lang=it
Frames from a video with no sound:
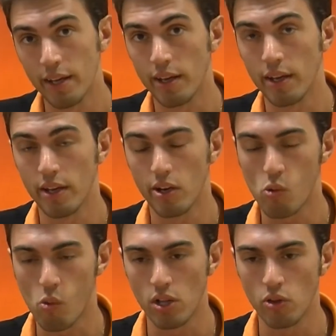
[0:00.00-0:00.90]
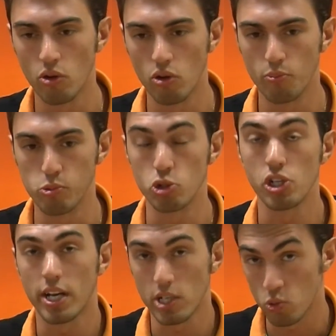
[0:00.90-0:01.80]
eh, quando
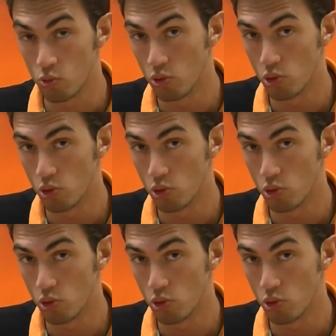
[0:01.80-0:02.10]
pushare sul,